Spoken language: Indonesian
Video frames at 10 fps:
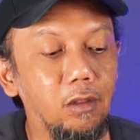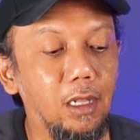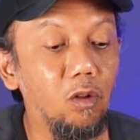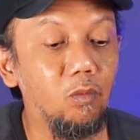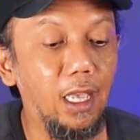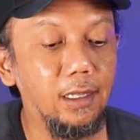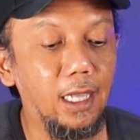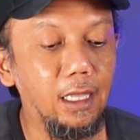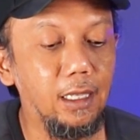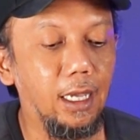atau terlalu
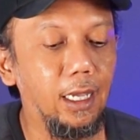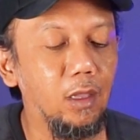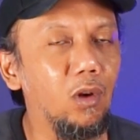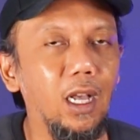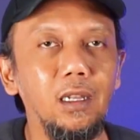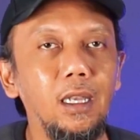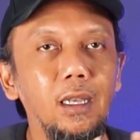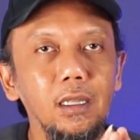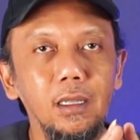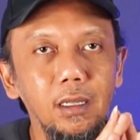biasa aja itu nggak
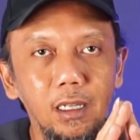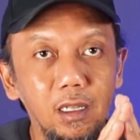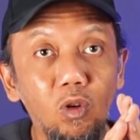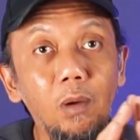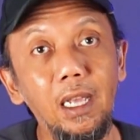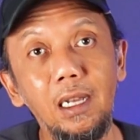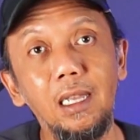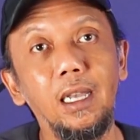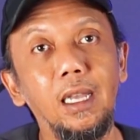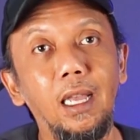di, di semua merek
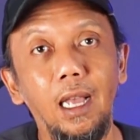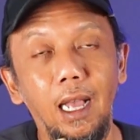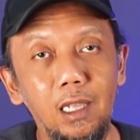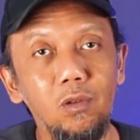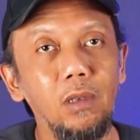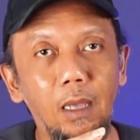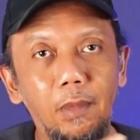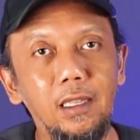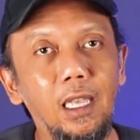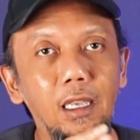ya. Asus
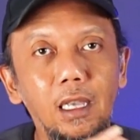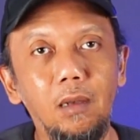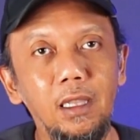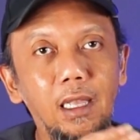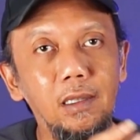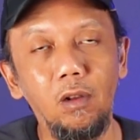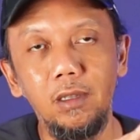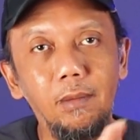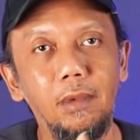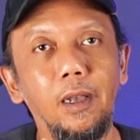MSI Gigabyte ASRock
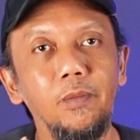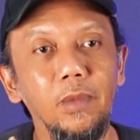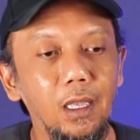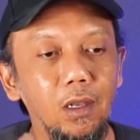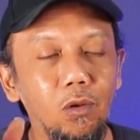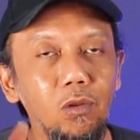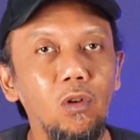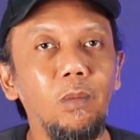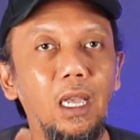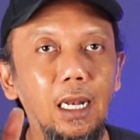sama.
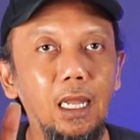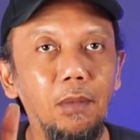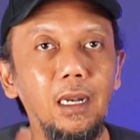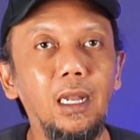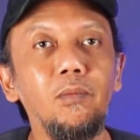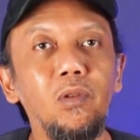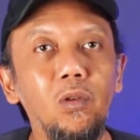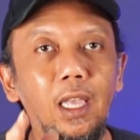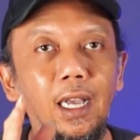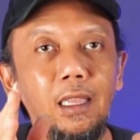Untuk B560
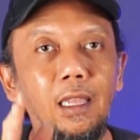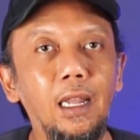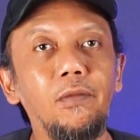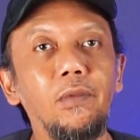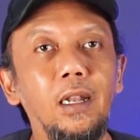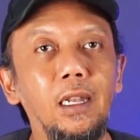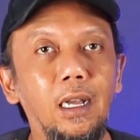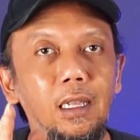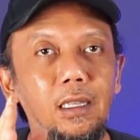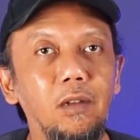yang entry level
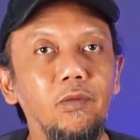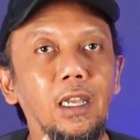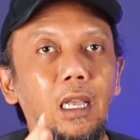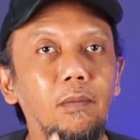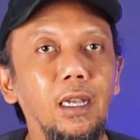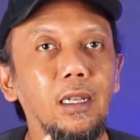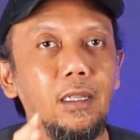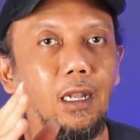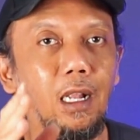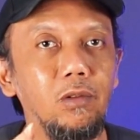dengan desain VRM yang
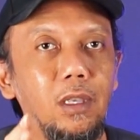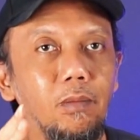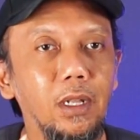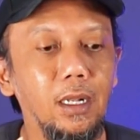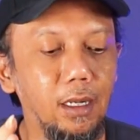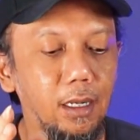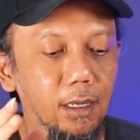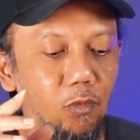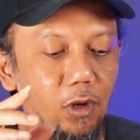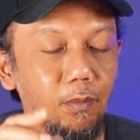terlalu
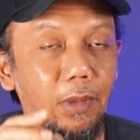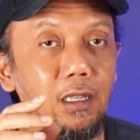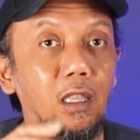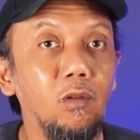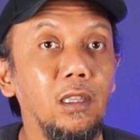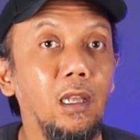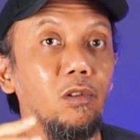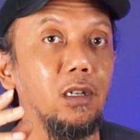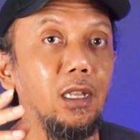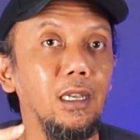simple, mungkin pasnya juga
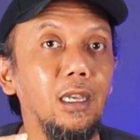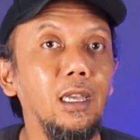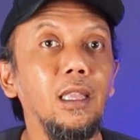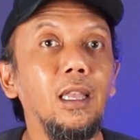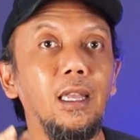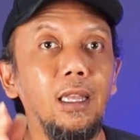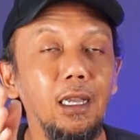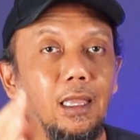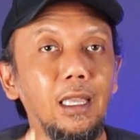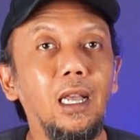terlalu sedikit,
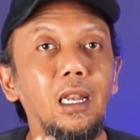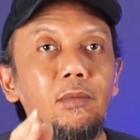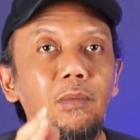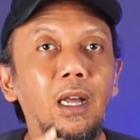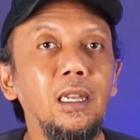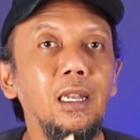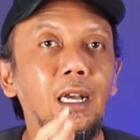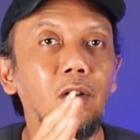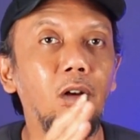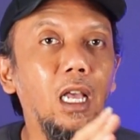ketika dibebani
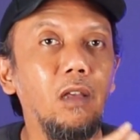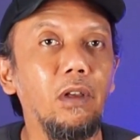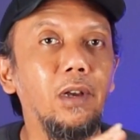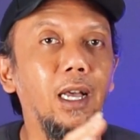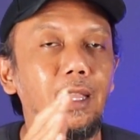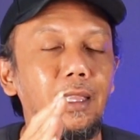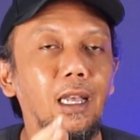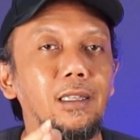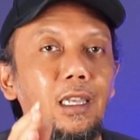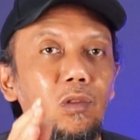dengan Core i5 ke
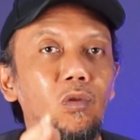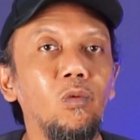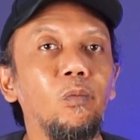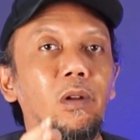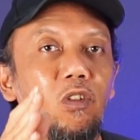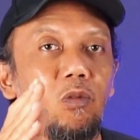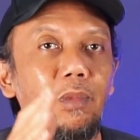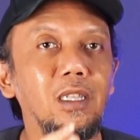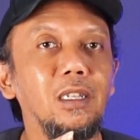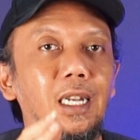atas, itu
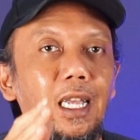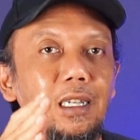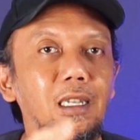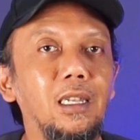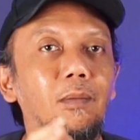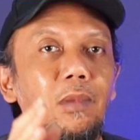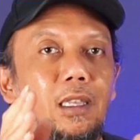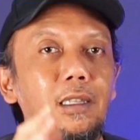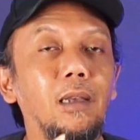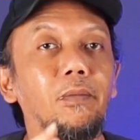performance reductionnya
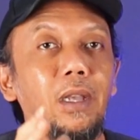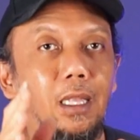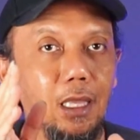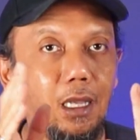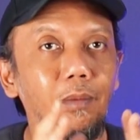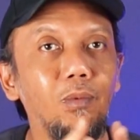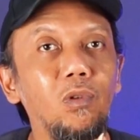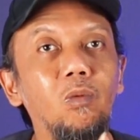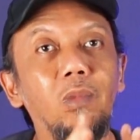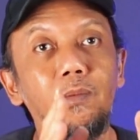bisa sampai
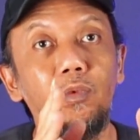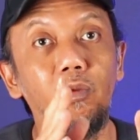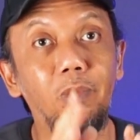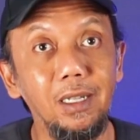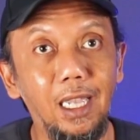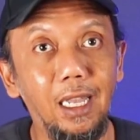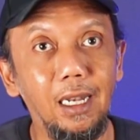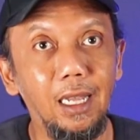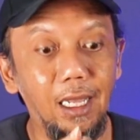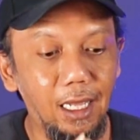
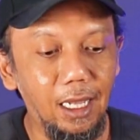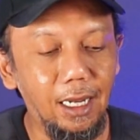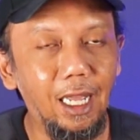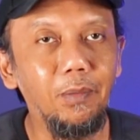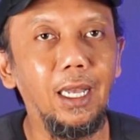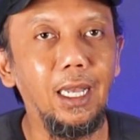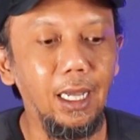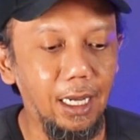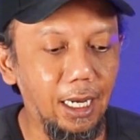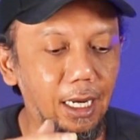30-40%.
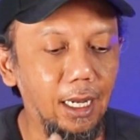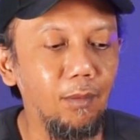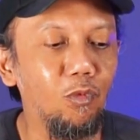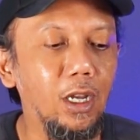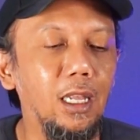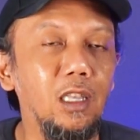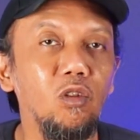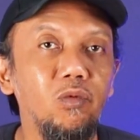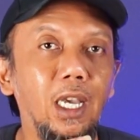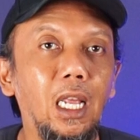Kenapa? Karena mungkin
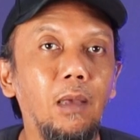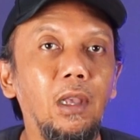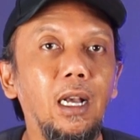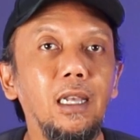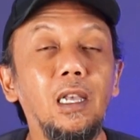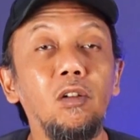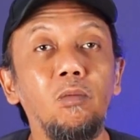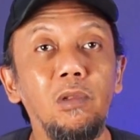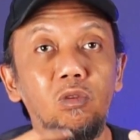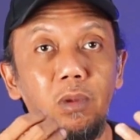isu VRM yang nggak
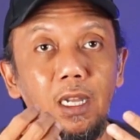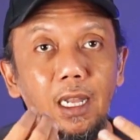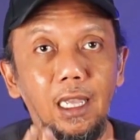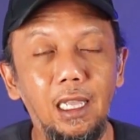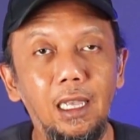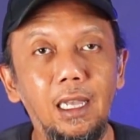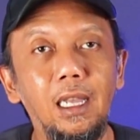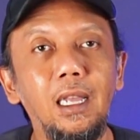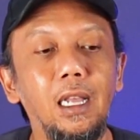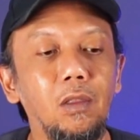sanggup mensuplai
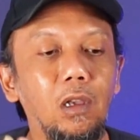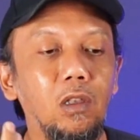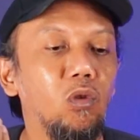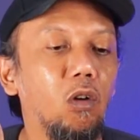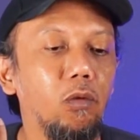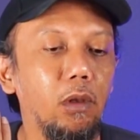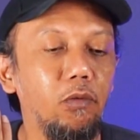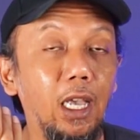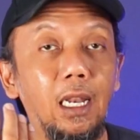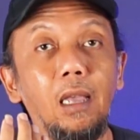dayanya atau isu
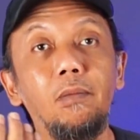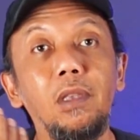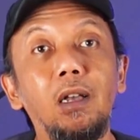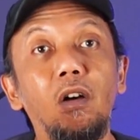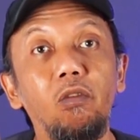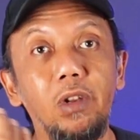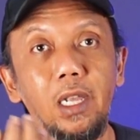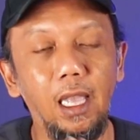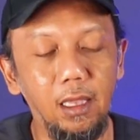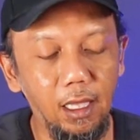VRM-nya
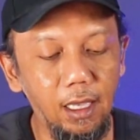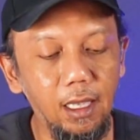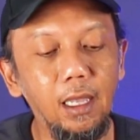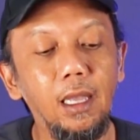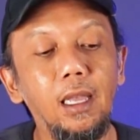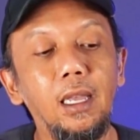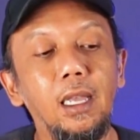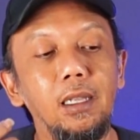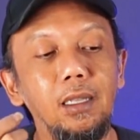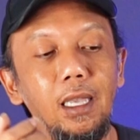overheating,
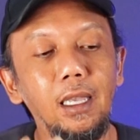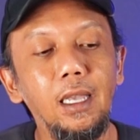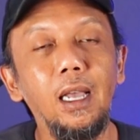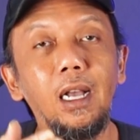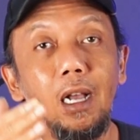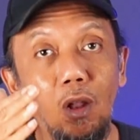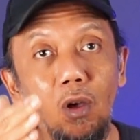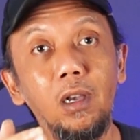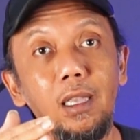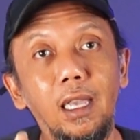sehingga
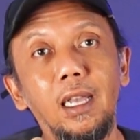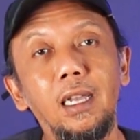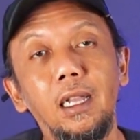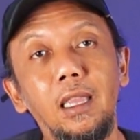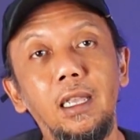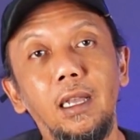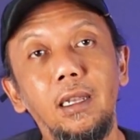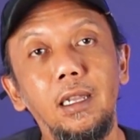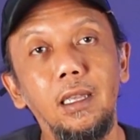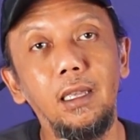clocknya ketika
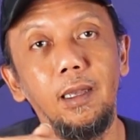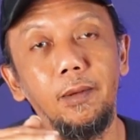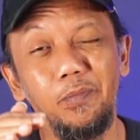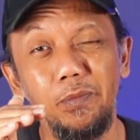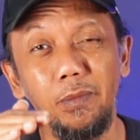di